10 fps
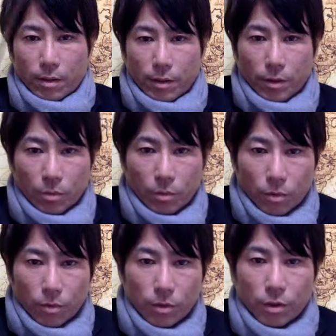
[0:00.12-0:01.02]
はいどう
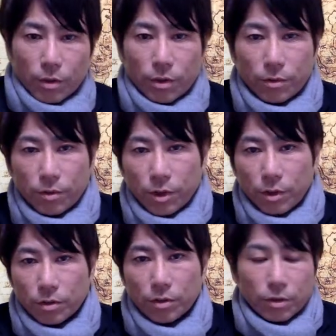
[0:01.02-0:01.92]
も、チャンネルアリュウ
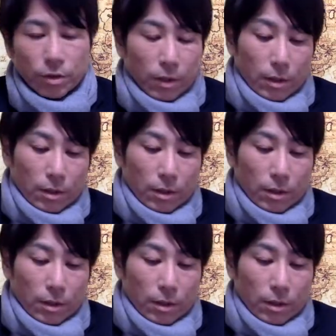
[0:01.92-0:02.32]
です。